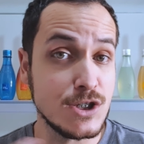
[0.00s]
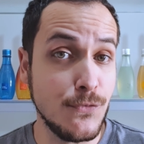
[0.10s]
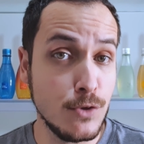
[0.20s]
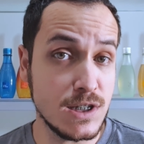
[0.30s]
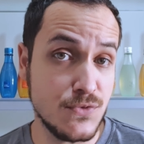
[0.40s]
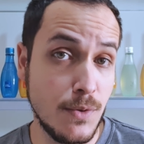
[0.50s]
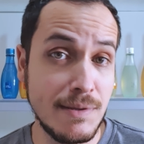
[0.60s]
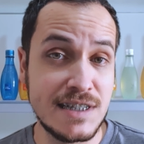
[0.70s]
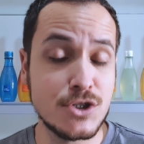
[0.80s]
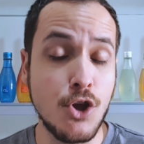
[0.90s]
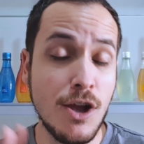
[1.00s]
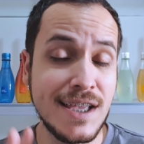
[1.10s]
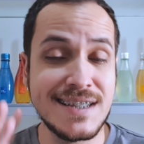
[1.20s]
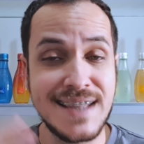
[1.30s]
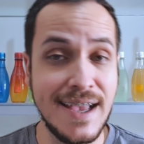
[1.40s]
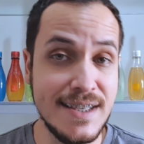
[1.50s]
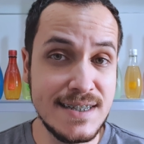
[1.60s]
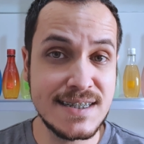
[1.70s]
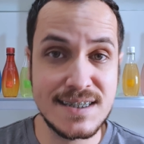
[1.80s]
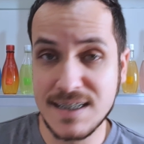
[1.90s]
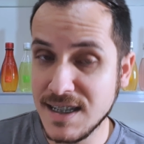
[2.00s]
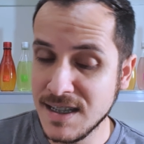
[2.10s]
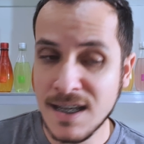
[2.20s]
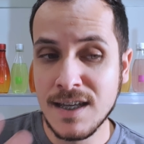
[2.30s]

frutas vermelhas, só que daí sim